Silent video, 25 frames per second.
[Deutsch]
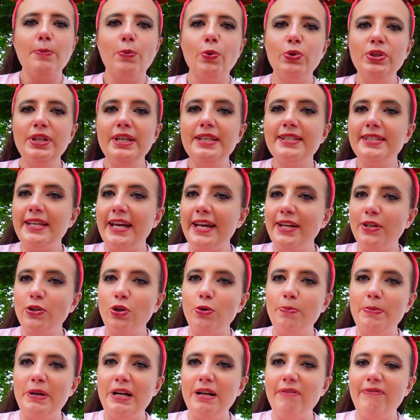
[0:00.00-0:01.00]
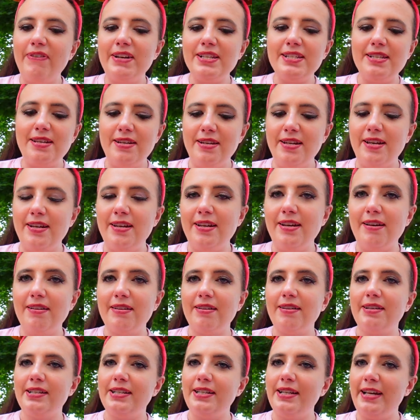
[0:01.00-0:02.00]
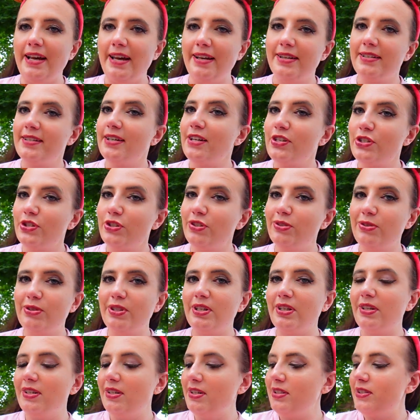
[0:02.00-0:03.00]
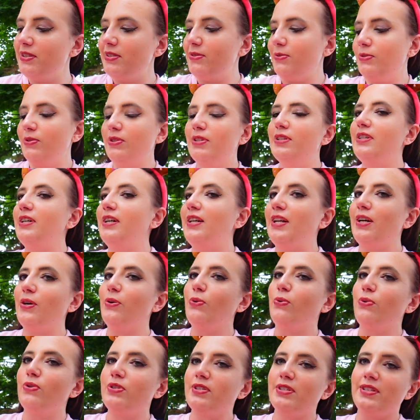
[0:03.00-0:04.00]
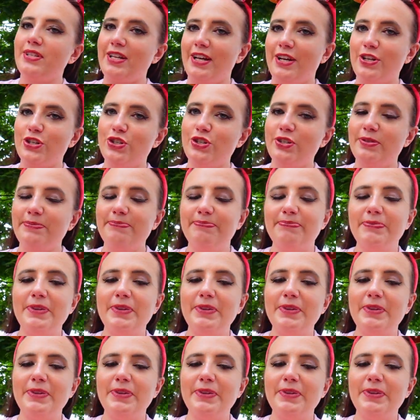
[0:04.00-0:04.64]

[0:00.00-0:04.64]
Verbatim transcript: Moni, zeig doch mal, was in deiner kleinen Tasche so drin ist und in deiner großen Tasche.